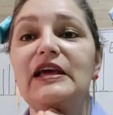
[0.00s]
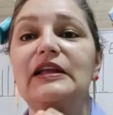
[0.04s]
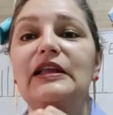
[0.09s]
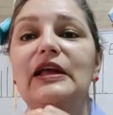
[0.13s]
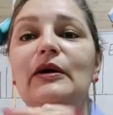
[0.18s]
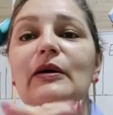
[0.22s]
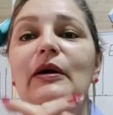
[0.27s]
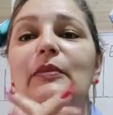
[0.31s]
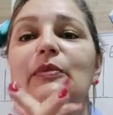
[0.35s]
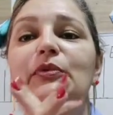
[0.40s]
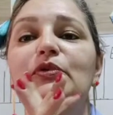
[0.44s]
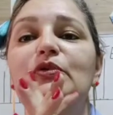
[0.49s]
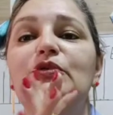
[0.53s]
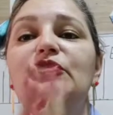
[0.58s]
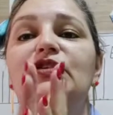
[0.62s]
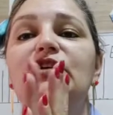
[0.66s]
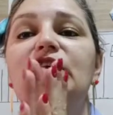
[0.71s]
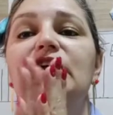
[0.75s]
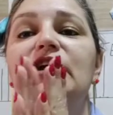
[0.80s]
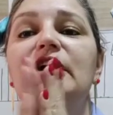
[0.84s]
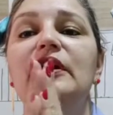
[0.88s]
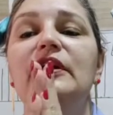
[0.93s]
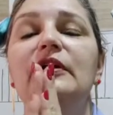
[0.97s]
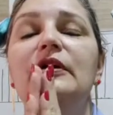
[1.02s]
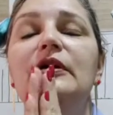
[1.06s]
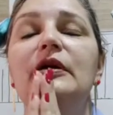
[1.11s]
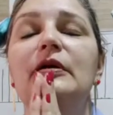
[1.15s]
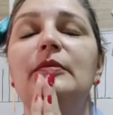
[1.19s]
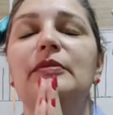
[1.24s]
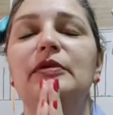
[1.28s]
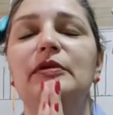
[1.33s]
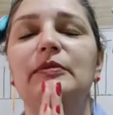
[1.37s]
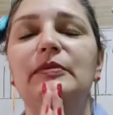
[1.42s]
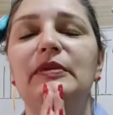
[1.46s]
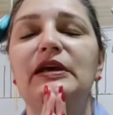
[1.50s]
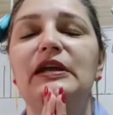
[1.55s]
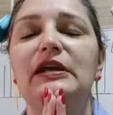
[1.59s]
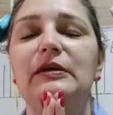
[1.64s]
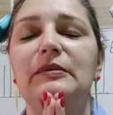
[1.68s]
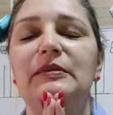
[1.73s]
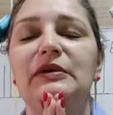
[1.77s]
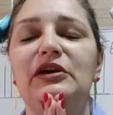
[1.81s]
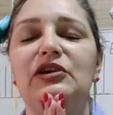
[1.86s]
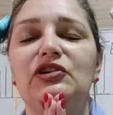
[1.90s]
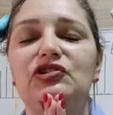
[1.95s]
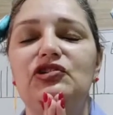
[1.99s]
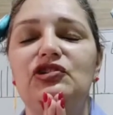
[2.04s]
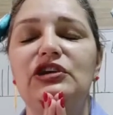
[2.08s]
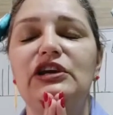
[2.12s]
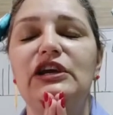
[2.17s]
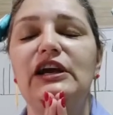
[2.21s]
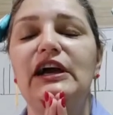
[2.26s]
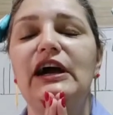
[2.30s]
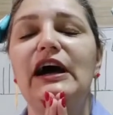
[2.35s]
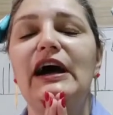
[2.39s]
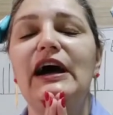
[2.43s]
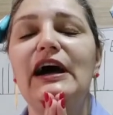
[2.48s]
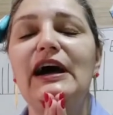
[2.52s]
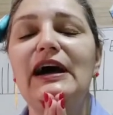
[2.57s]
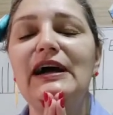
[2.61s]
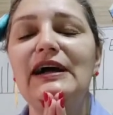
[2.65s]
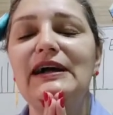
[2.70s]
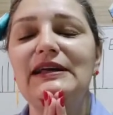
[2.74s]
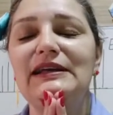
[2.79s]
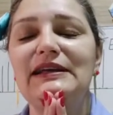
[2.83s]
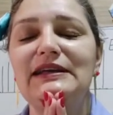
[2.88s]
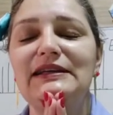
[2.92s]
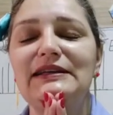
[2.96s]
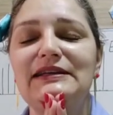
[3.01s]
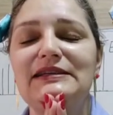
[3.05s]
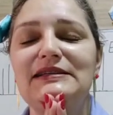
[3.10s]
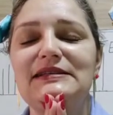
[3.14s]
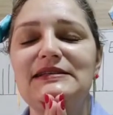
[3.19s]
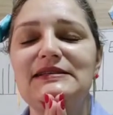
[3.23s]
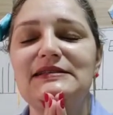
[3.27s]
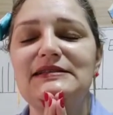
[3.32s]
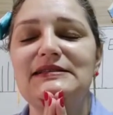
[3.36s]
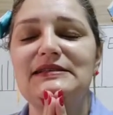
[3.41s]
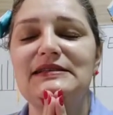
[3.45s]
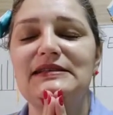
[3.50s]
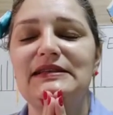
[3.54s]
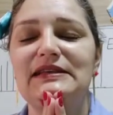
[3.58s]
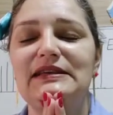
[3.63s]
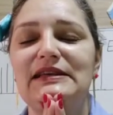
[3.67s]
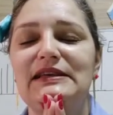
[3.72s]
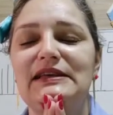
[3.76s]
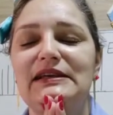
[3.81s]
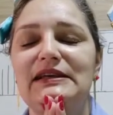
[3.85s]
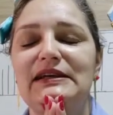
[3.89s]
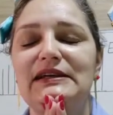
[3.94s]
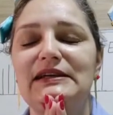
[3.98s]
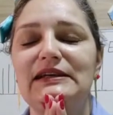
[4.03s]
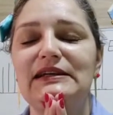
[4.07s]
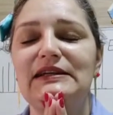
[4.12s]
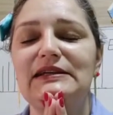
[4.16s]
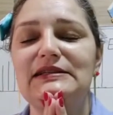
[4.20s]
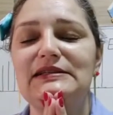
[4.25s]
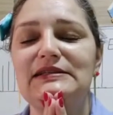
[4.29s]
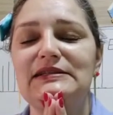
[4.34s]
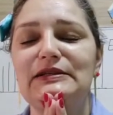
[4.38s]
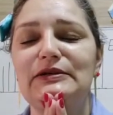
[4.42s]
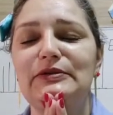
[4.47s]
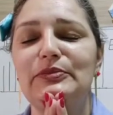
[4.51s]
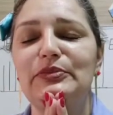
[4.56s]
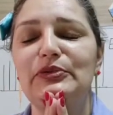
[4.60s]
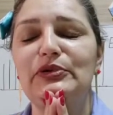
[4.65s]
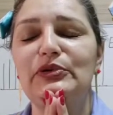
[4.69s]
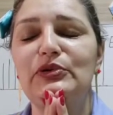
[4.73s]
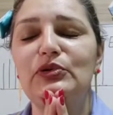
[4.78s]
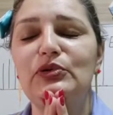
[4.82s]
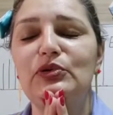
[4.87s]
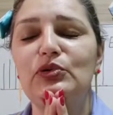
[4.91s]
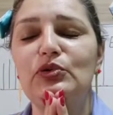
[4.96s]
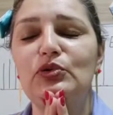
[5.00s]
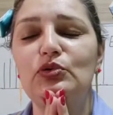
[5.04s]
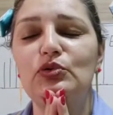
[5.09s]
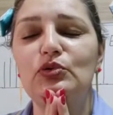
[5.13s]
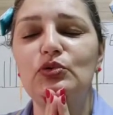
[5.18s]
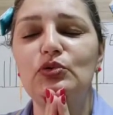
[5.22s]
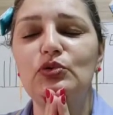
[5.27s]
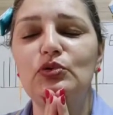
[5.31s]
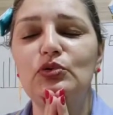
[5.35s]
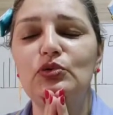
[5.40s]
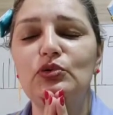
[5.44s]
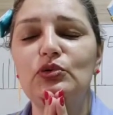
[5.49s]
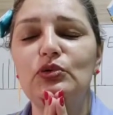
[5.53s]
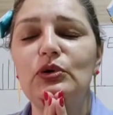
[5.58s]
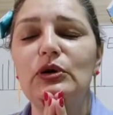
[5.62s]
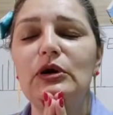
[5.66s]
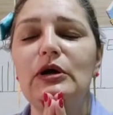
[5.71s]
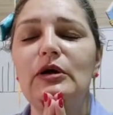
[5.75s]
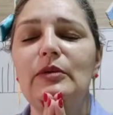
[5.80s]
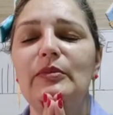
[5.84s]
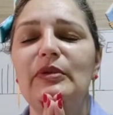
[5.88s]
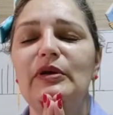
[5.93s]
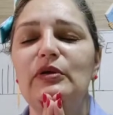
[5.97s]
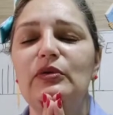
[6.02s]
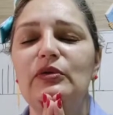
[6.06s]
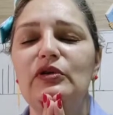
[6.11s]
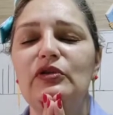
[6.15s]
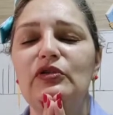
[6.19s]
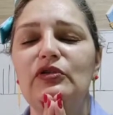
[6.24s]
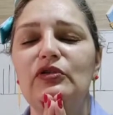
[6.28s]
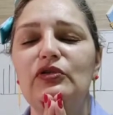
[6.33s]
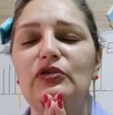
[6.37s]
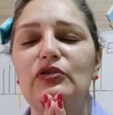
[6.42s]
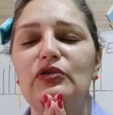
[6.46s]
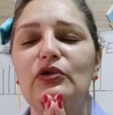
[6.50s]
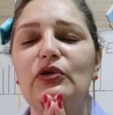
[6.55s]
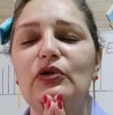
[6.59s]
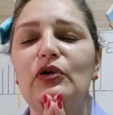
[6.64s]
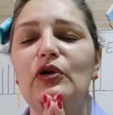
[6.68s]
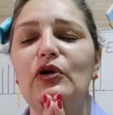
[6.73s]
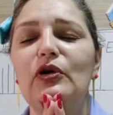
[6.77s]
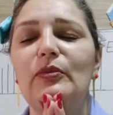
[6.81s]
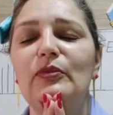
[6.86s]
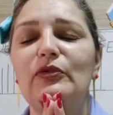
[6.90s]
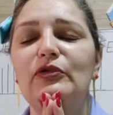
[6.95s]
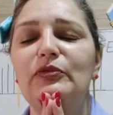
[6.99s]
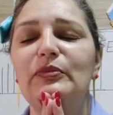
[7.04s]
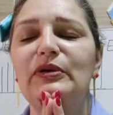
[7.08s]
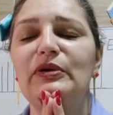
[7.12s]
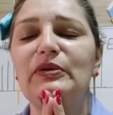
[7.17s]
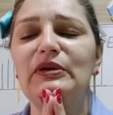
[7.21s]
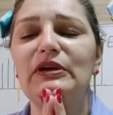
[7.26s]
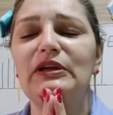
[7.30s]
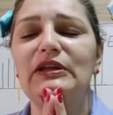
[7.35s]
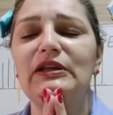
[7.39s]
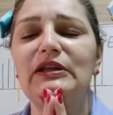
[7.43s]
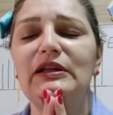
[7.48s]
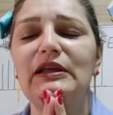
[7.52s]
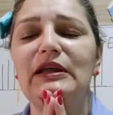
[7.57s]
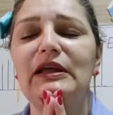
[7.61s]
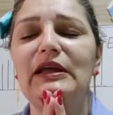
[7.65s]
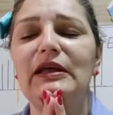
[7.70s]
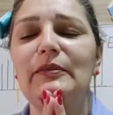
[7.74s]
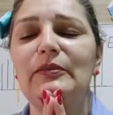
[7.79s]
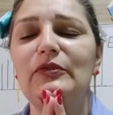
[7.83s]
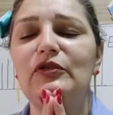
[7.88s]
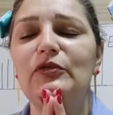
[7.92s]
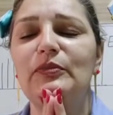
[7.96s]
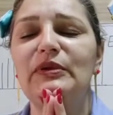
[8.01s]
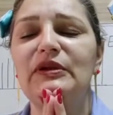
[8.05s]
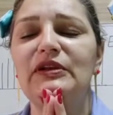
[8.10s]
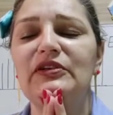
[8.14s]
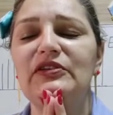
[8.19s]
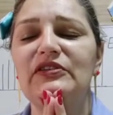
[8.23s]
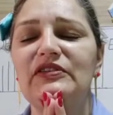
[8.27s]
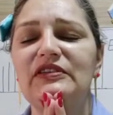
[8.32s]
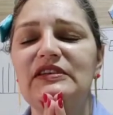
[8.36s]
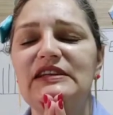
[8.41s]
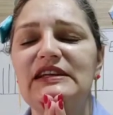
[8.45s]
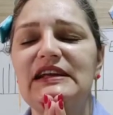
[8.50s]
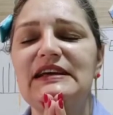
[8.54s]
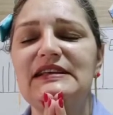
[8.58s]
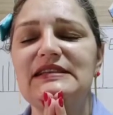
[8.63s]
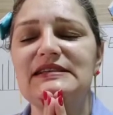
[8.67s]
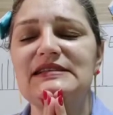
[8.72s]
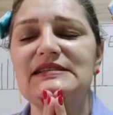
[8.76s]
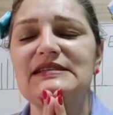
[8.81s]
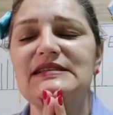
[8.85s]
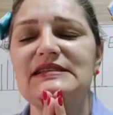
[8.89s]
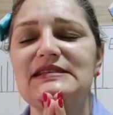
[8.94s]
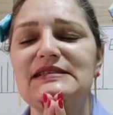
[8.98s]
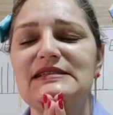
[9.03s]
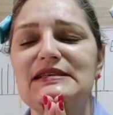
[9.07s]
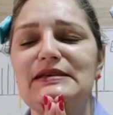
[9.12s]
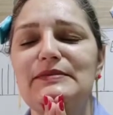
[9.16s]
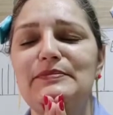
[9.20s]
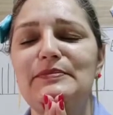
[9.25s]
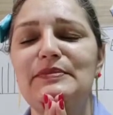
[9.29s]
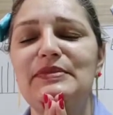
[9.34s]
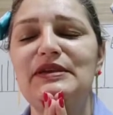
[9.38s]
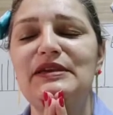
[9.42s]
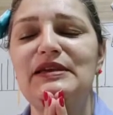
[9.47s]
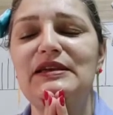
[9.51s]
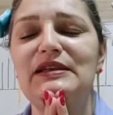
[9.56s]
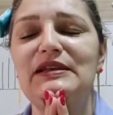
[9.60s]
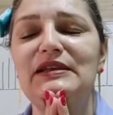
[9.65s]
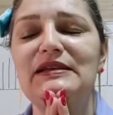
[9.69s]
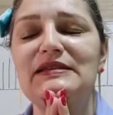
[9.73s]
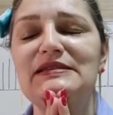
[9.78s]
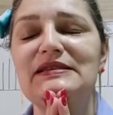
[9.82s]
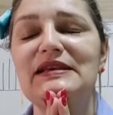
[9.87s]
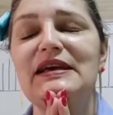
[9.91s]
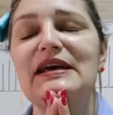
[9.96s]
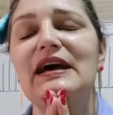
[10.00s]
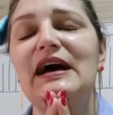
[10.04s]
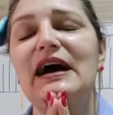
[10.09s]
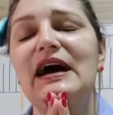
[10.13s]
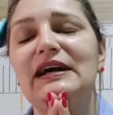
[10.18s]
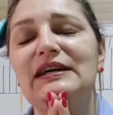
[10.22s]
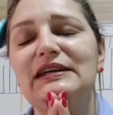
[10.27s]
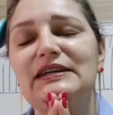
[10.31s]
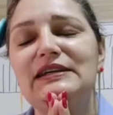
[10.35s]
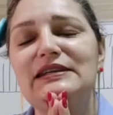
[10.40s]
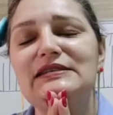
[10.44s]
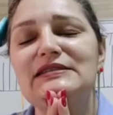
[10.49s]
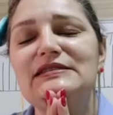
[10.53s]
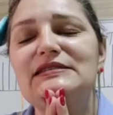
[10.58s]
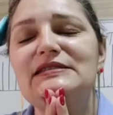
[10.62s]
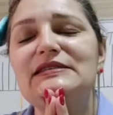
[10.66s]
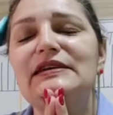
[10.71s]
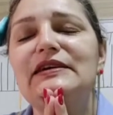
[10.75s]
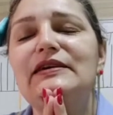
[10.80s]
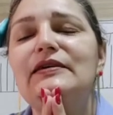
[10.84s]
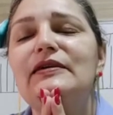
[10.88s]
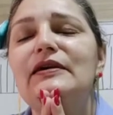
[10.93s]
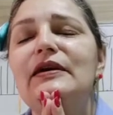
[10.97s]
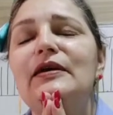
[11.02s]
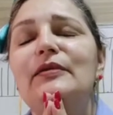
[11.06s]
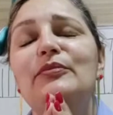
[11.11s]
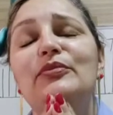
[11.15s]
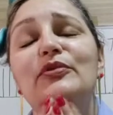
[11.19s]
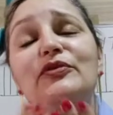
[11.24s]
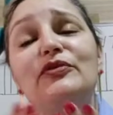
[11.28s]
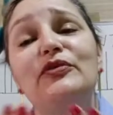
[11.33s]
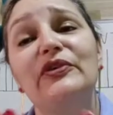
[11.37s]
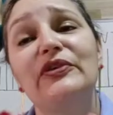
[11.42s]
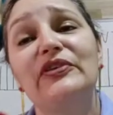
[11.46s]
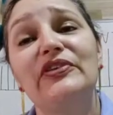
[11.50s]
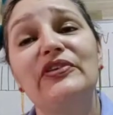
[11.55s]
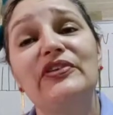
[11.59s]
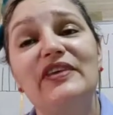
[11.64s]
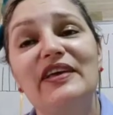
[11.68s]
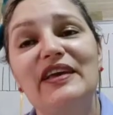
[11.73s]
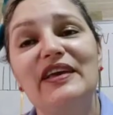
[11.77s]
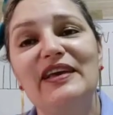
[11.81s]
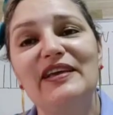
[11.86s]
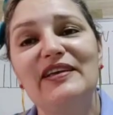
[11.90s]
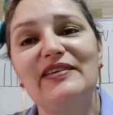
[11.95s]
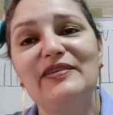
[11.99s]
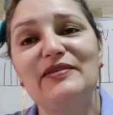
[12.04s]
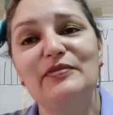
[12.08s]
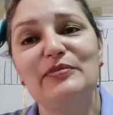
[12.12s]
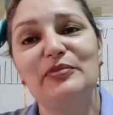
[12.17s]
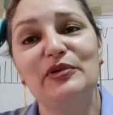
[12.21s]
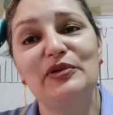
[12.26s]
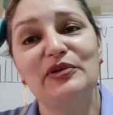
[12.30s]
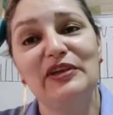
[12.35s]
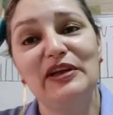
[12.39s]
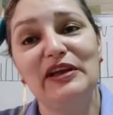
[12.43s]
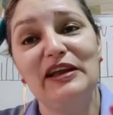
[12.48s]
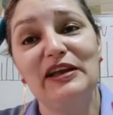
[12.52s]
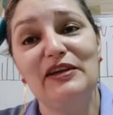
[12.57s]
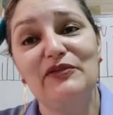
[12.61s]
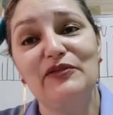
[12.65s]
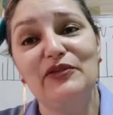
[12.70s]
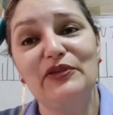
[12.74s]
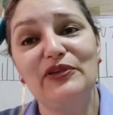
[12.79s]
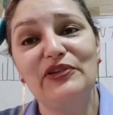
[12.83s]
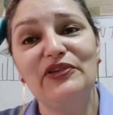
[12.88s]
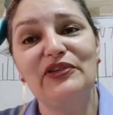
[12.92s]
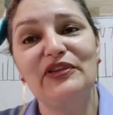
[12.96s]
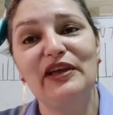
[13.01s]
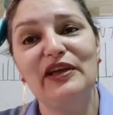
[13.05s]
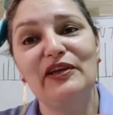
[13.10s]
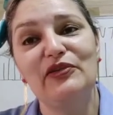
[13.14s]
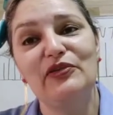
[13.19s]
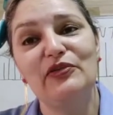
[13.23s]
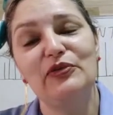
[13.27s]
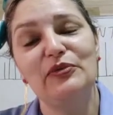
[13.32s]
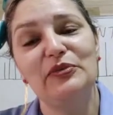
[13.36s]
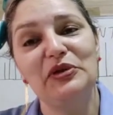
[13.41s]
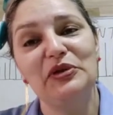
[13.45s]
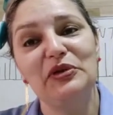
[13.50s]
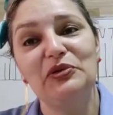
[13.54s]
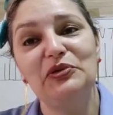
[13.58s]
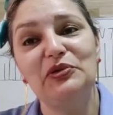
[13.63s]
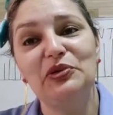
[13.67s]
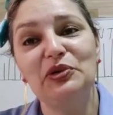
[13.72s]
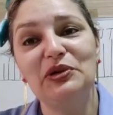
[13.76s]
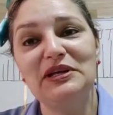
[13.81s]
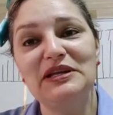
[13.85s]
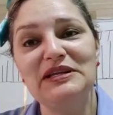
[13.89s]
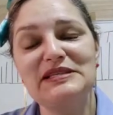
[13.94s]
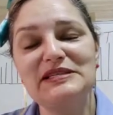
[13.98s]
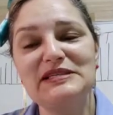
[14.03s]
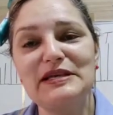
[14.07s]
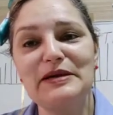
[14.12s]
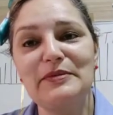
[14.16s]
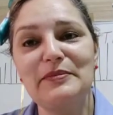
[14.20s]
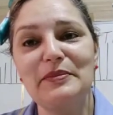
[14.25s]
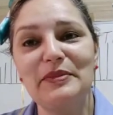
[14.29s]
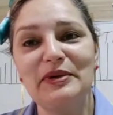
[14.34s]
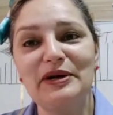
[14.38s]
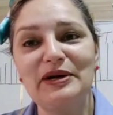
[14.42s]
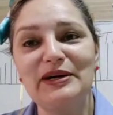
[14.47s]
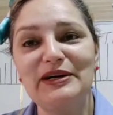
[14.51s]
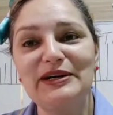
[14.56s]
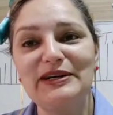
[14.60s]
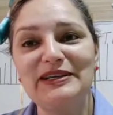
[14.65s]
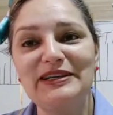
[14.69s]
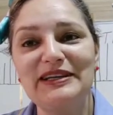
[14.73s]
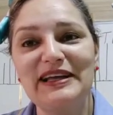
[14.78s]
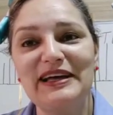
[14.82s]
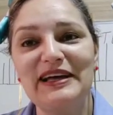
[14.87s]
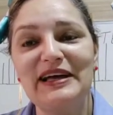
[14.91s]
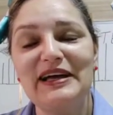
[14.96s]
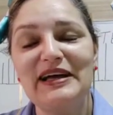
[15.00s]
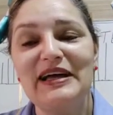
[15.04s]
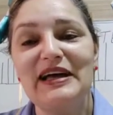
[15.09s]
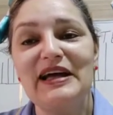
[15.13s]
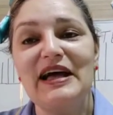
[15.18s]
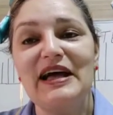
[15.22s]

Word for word: Então, a Prof. quer, primeiramente, agradecer, agradecer por tudo, pelo que somos, pelo que temos, pelas graças recebidas, agradecer por vocês, por terem vocês comigo toda semana,